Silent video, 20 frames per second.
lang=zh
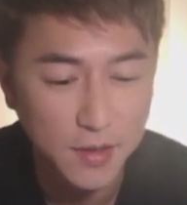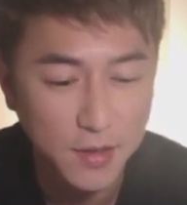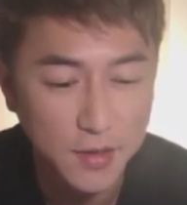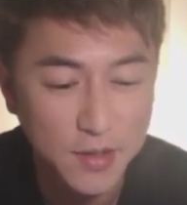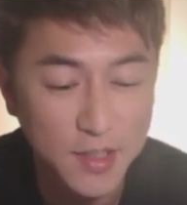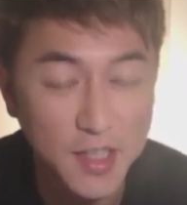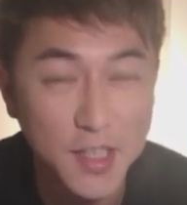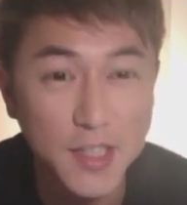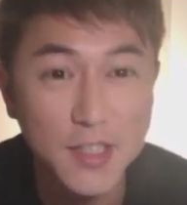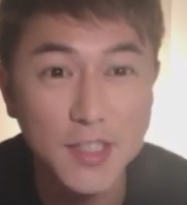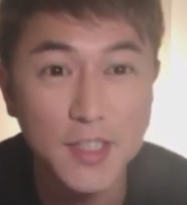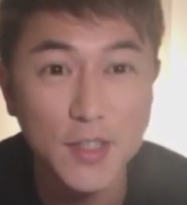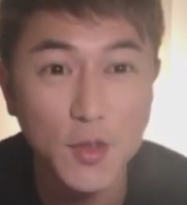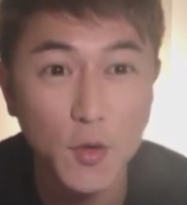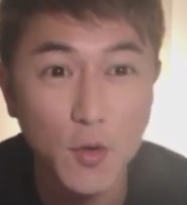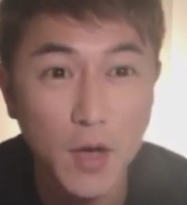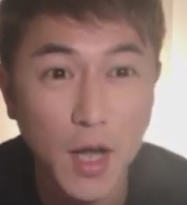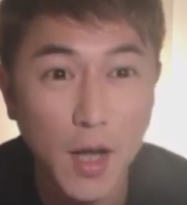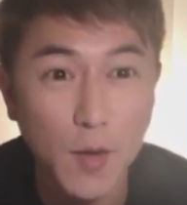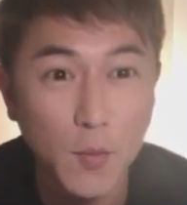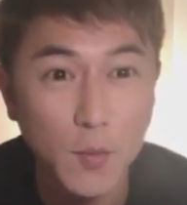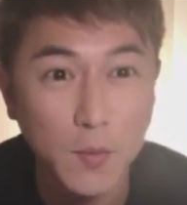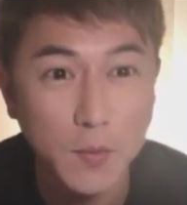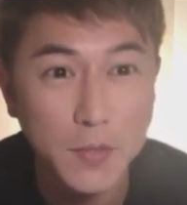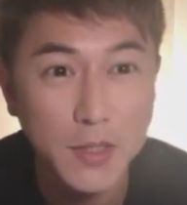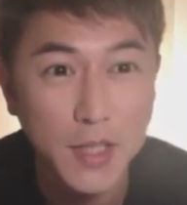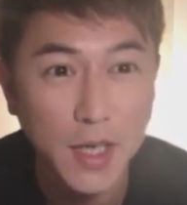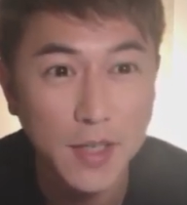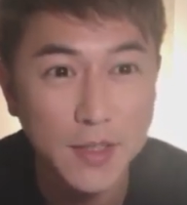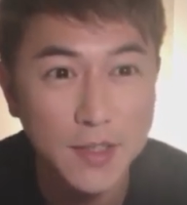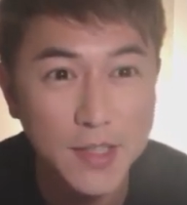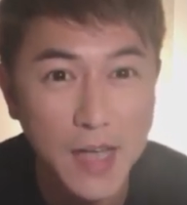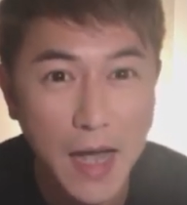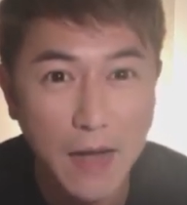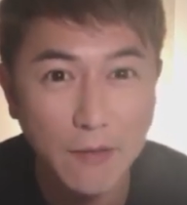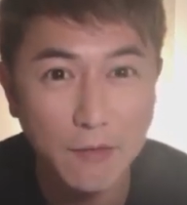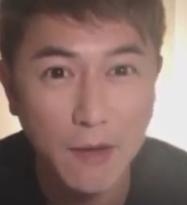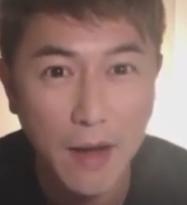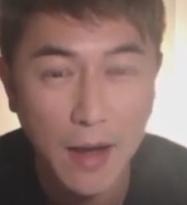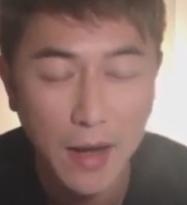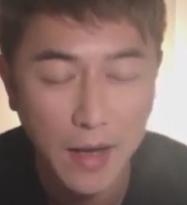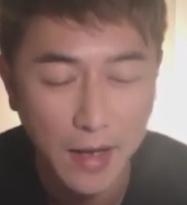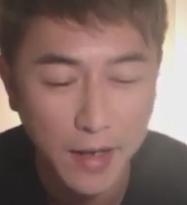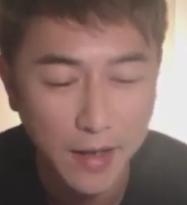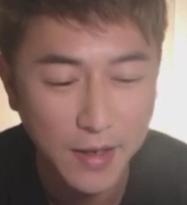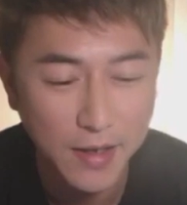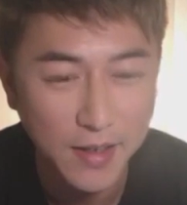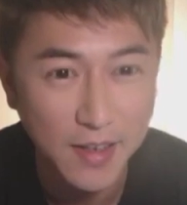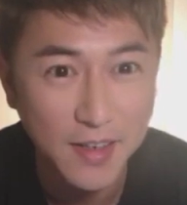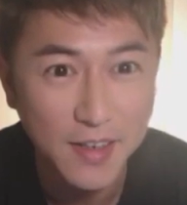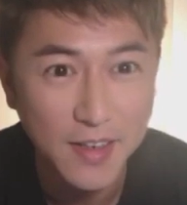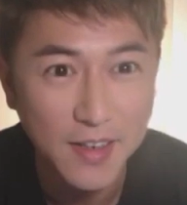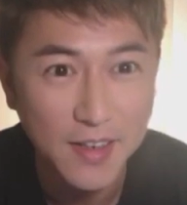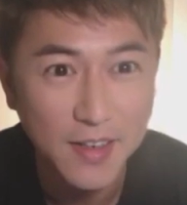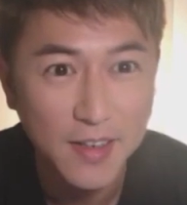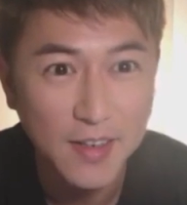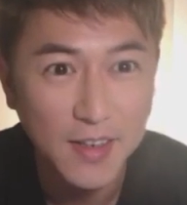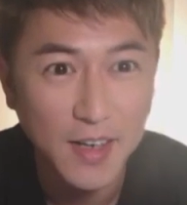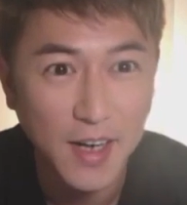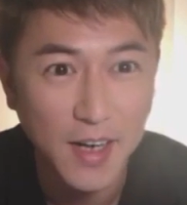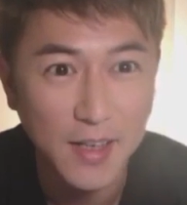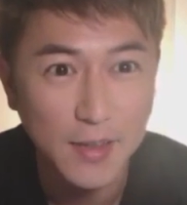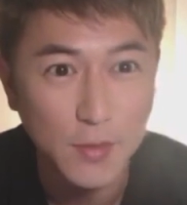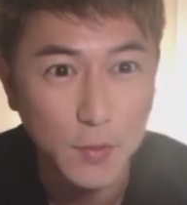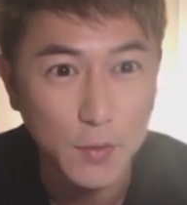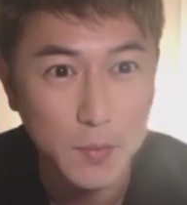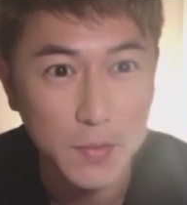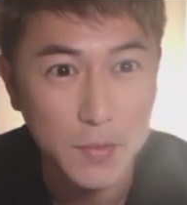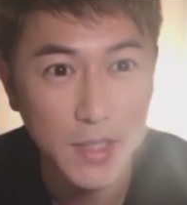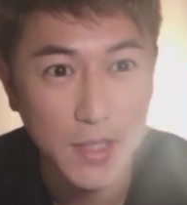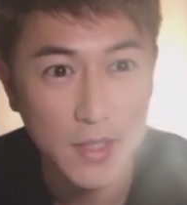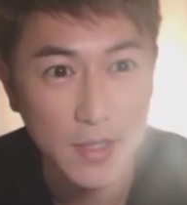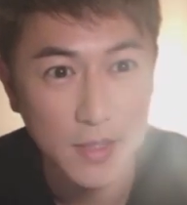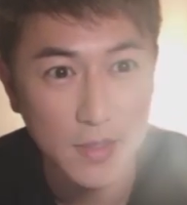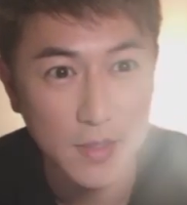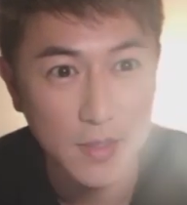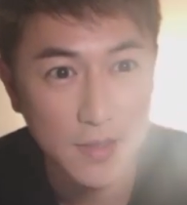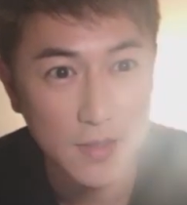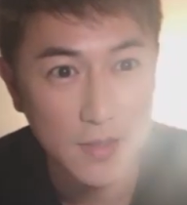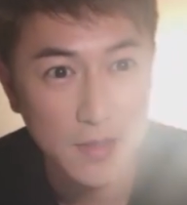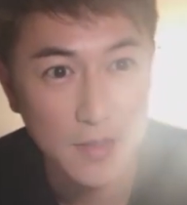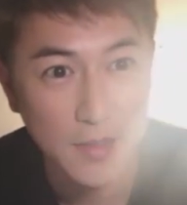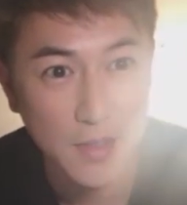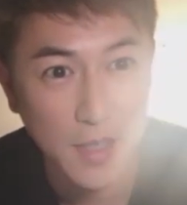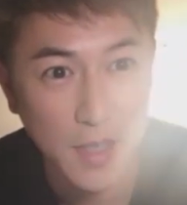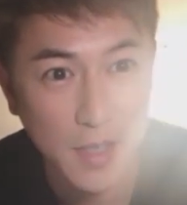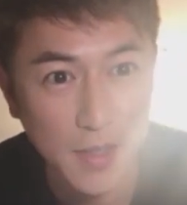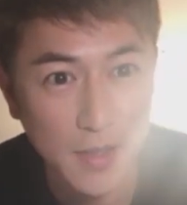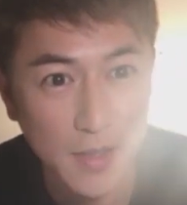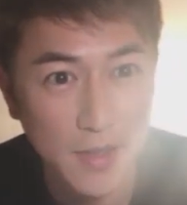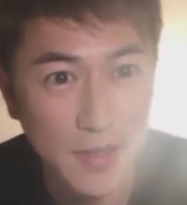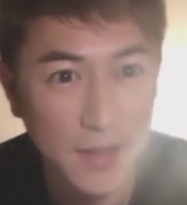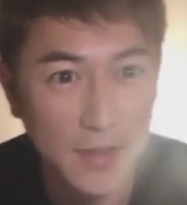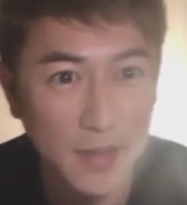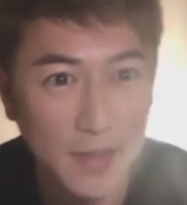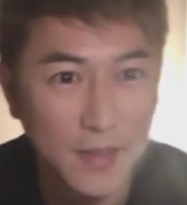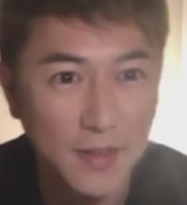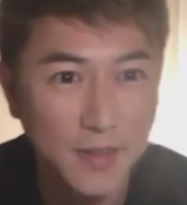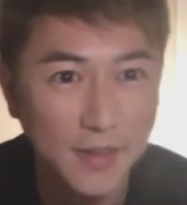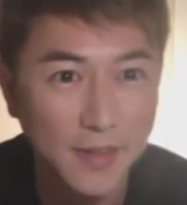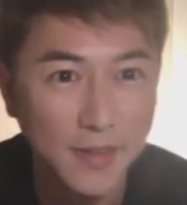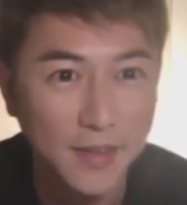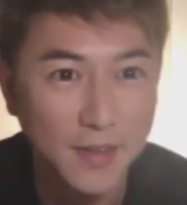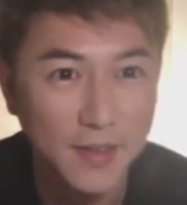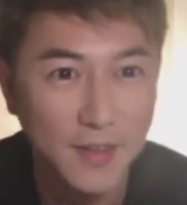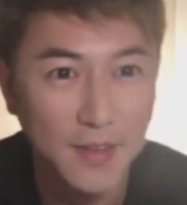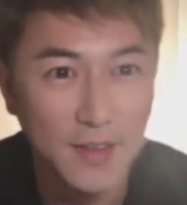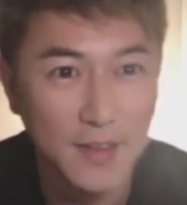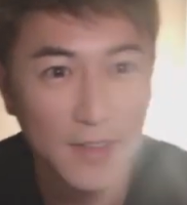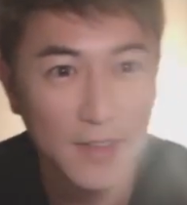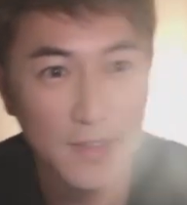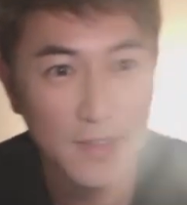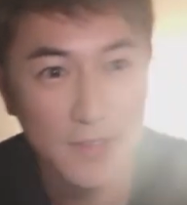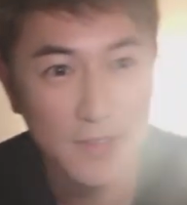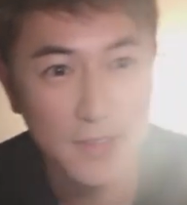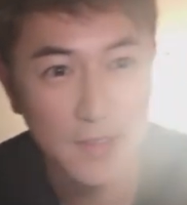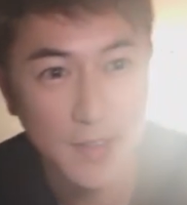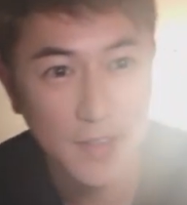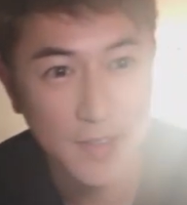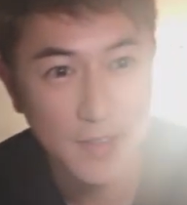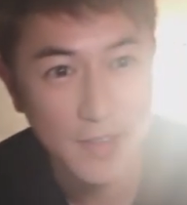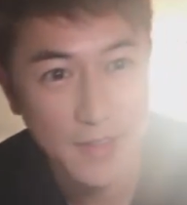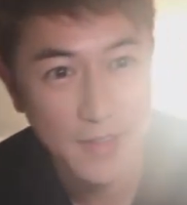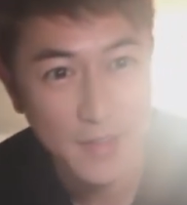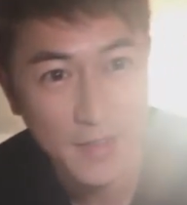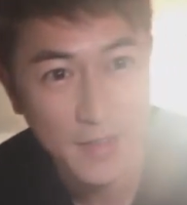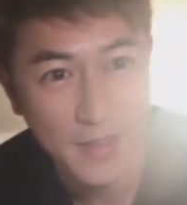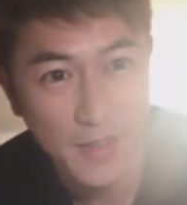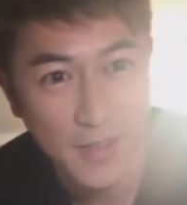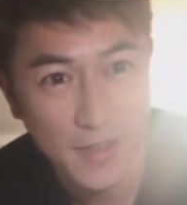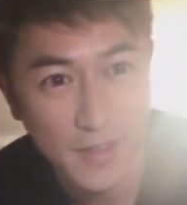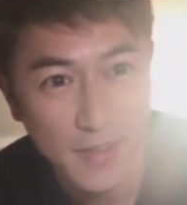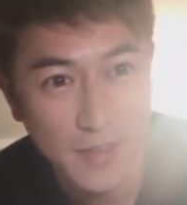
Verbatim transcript: 第一次公开我们家的沙发哎，还有我们家的灯，噔噔噔噔，